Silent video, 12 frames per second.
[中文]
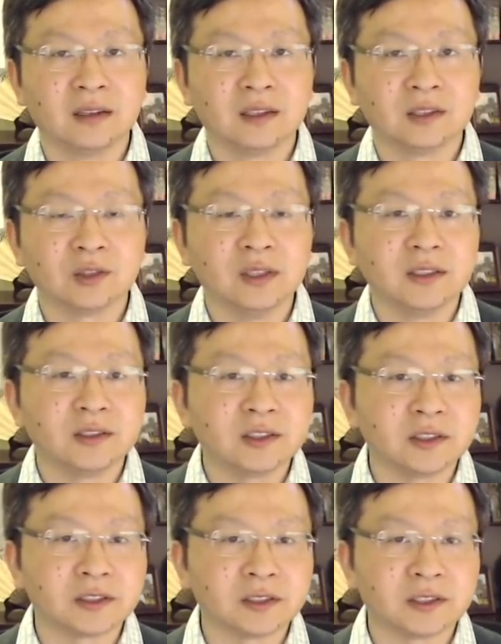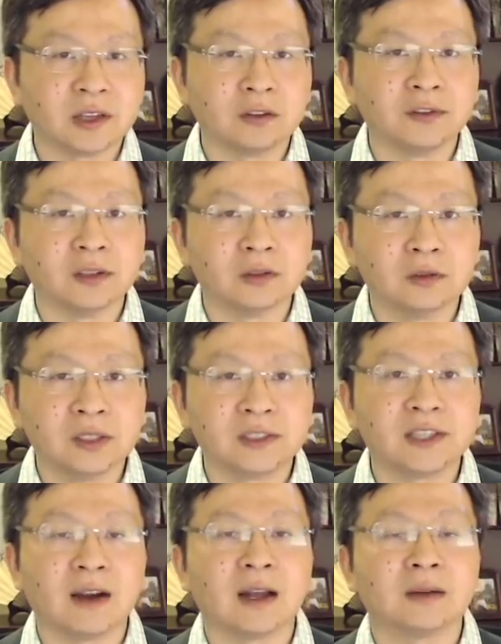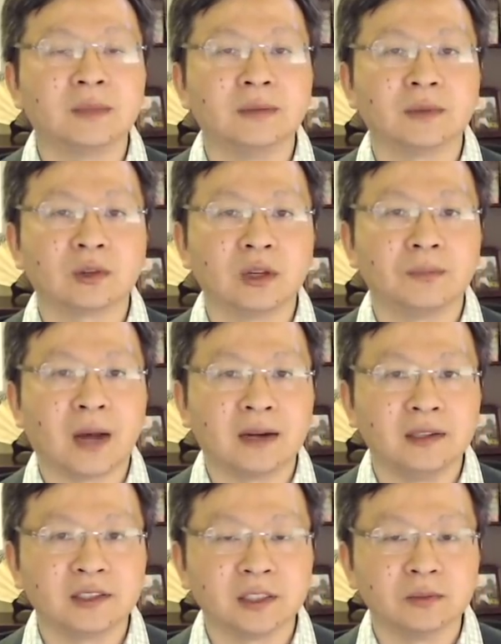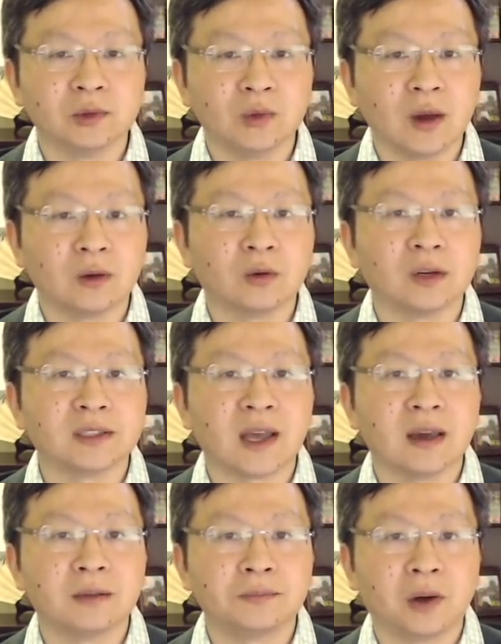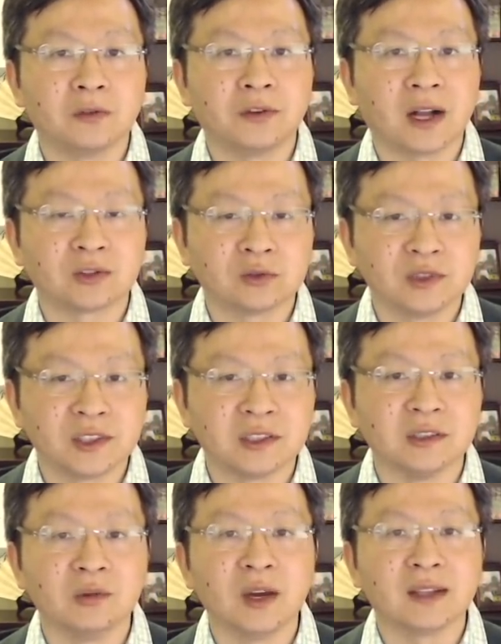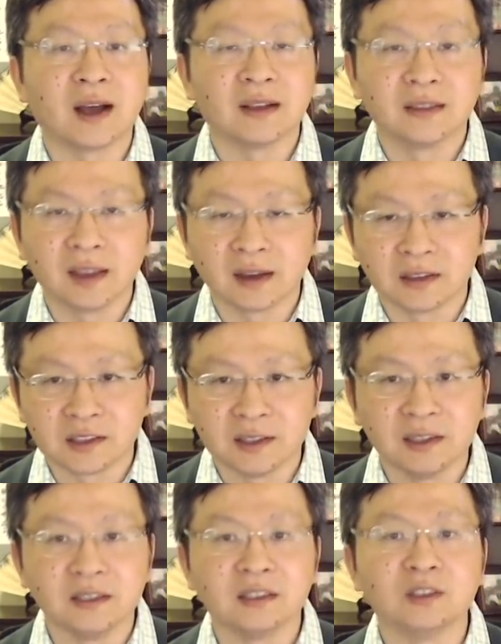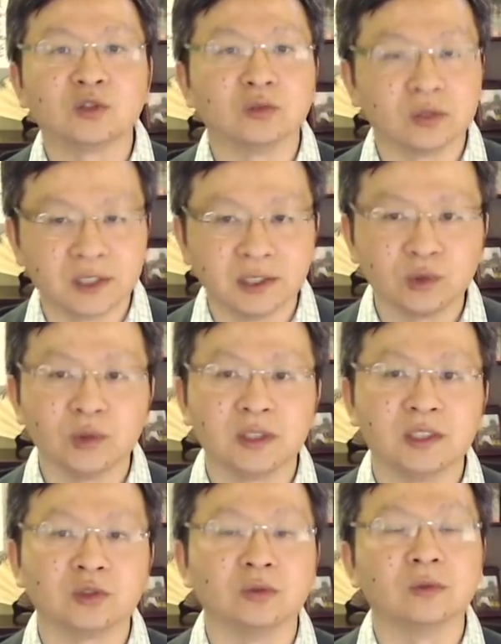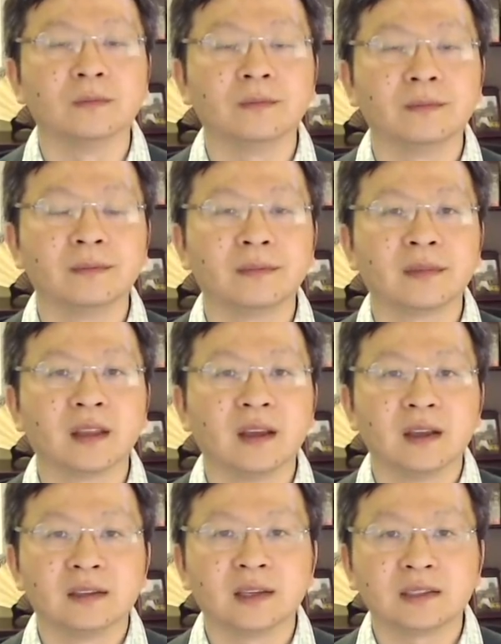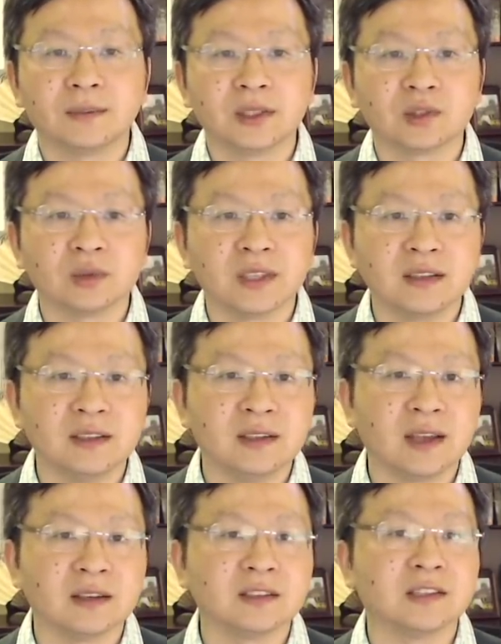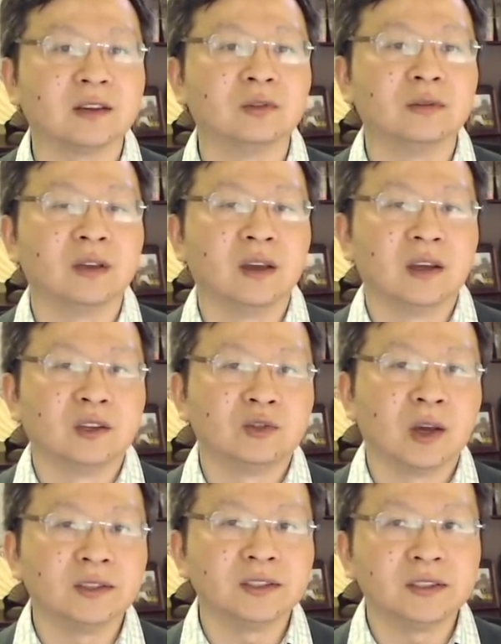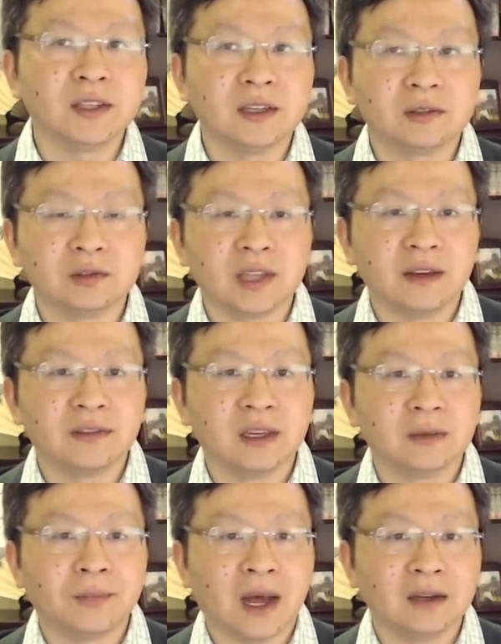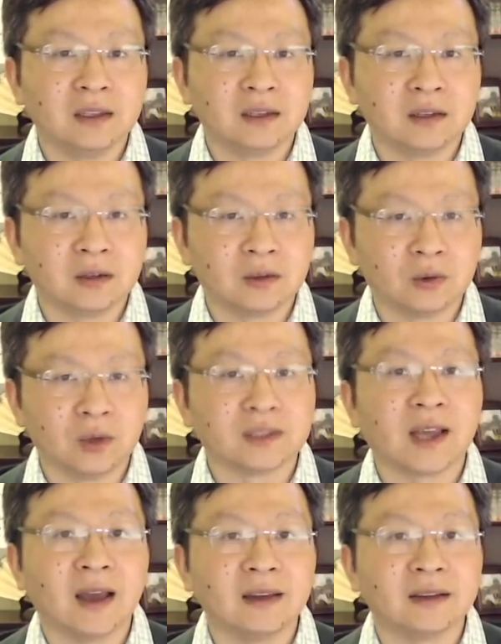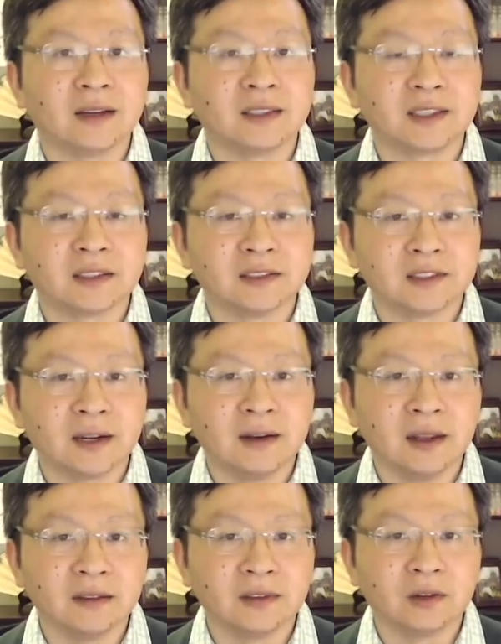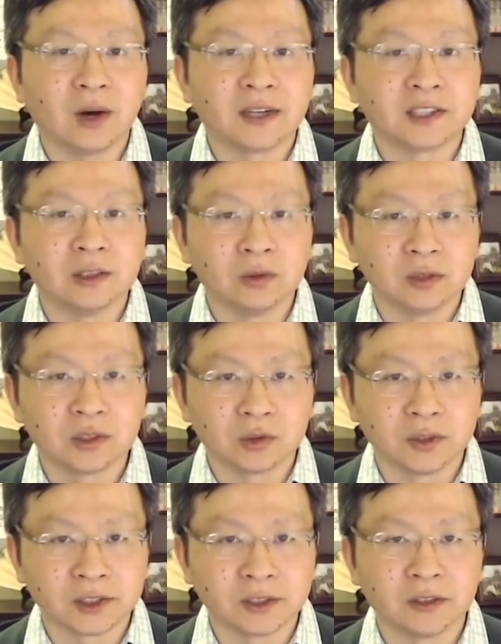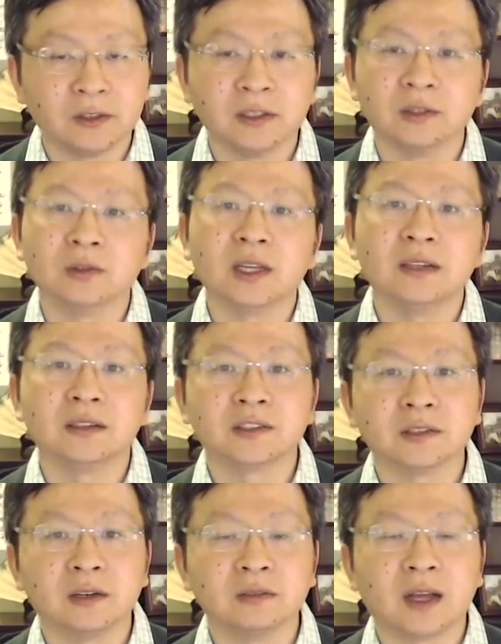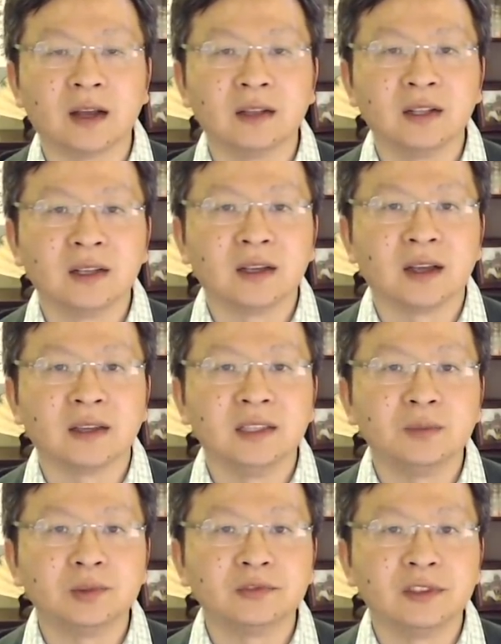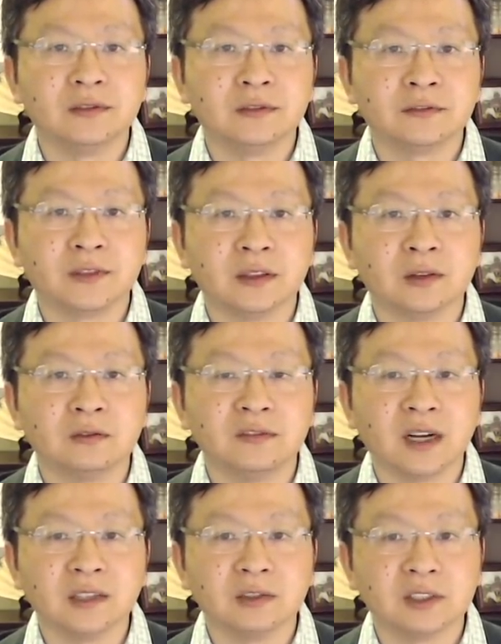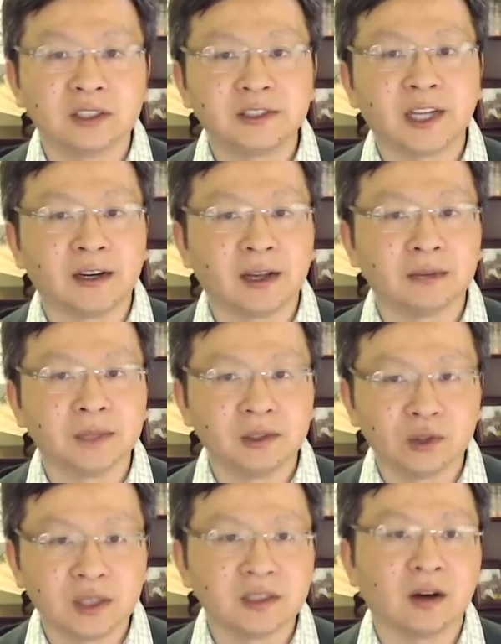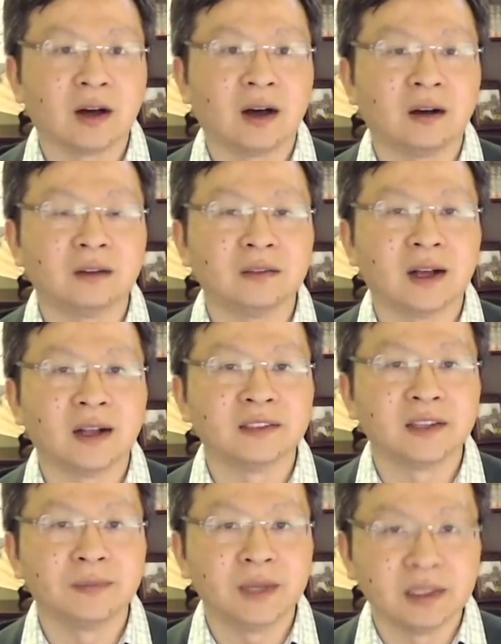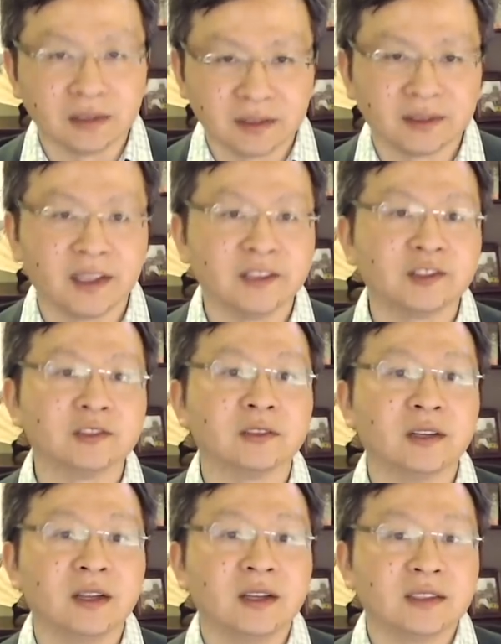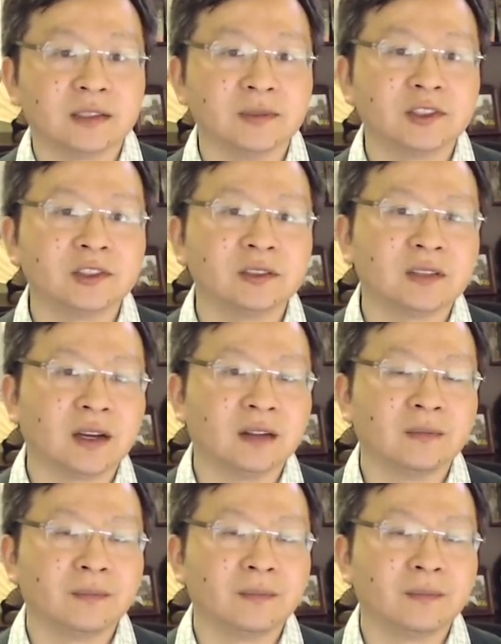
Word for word: 所以，这是小粉红和战狼们对巴黎圣母院火灾爆发出喜悦的那个心理基础、情绪基础。那咱们总结今天的结论，全世界都在为巴黎的火灾啊，这个人类文化成果的损失而流泪的时候呢，啊，一部分粉红网友和战狼们却叫好啊，这病得治，怎么治呢？